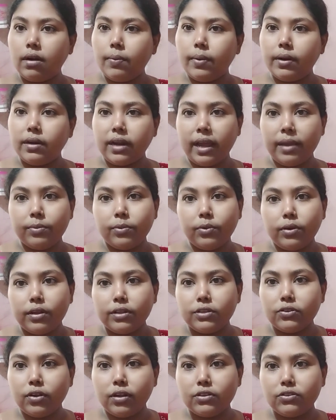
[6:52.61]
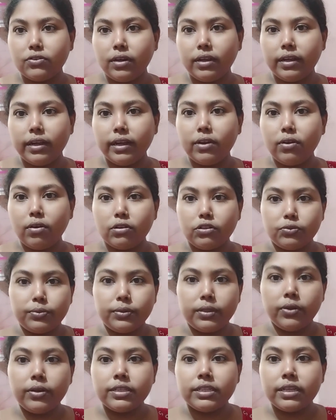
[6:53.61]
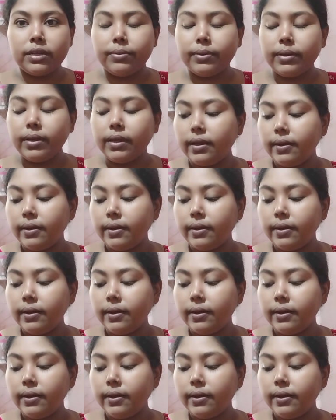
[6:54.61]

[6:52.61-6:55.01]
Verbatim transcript: আবার টাইম করে জল চলে গেলে অসুবিধা হয়ে যাবে